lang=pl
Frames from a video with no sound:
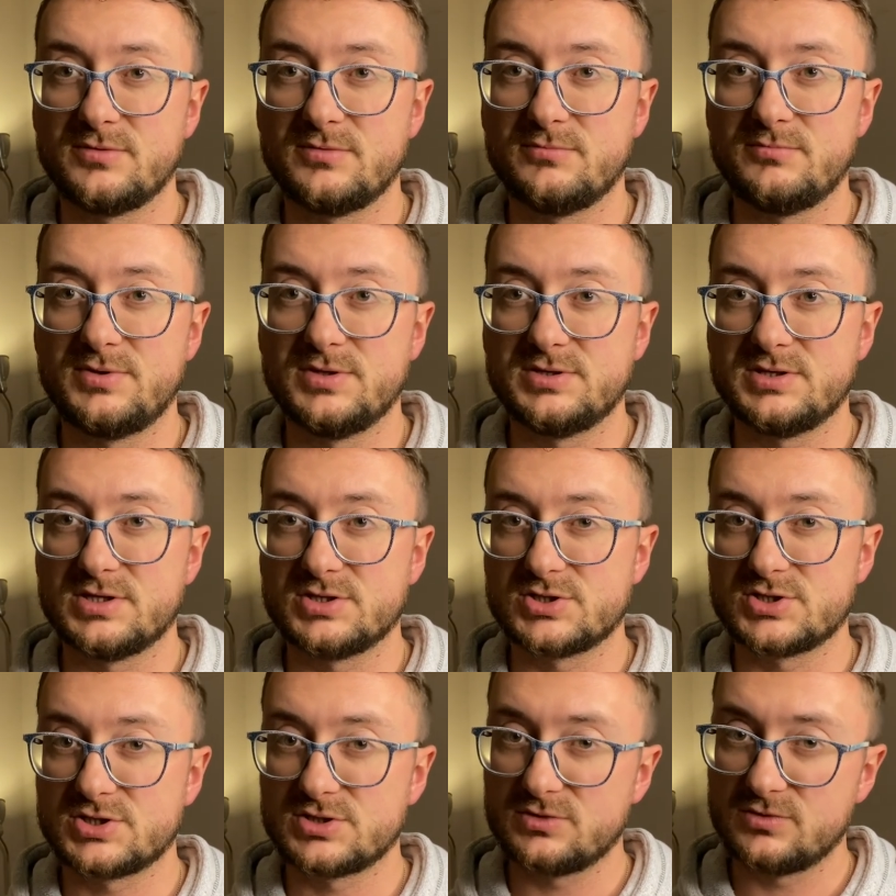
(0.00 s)
by
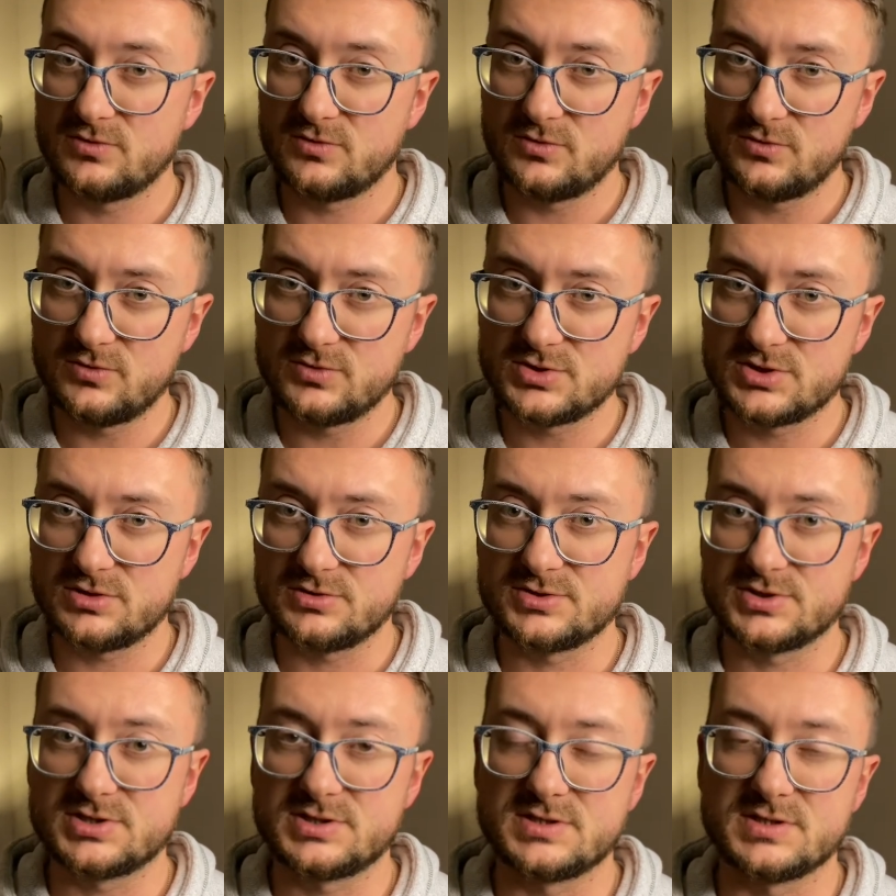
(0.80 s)
też
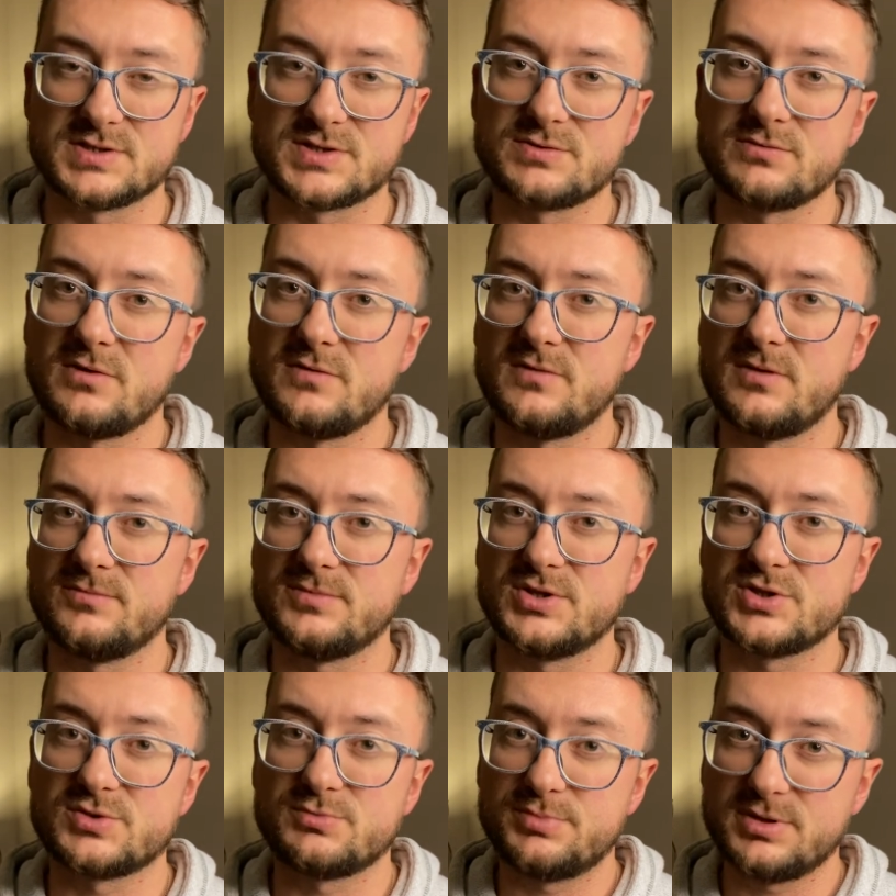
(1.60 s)
usiąść ze Słowem,
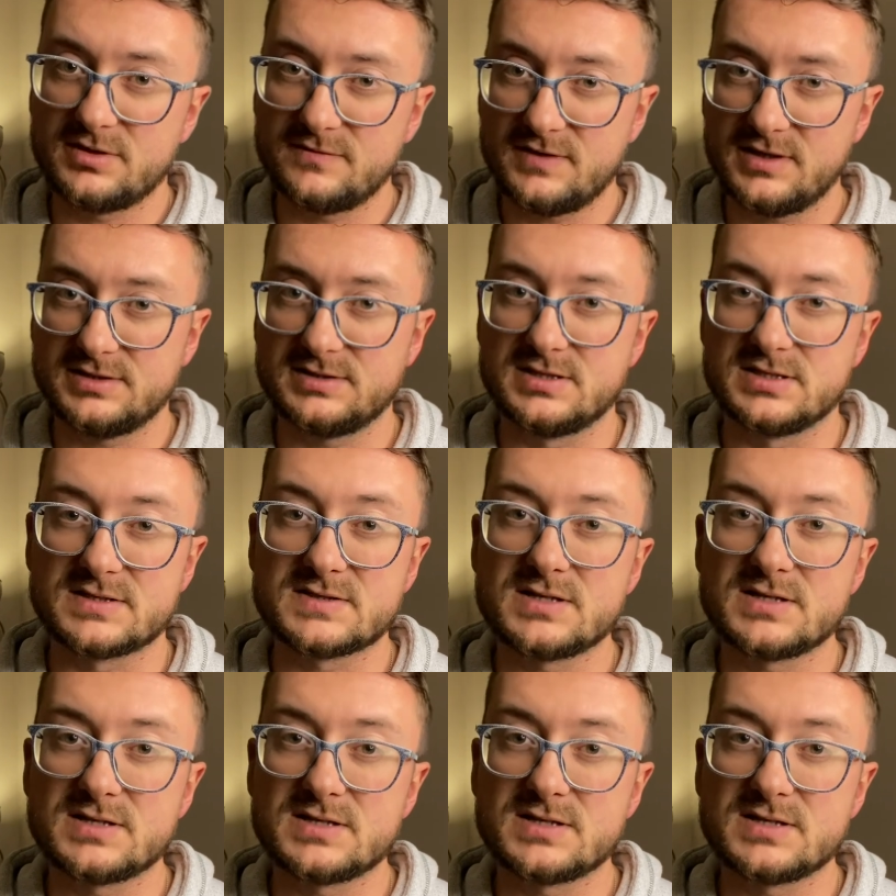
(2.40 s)
też prywatnie.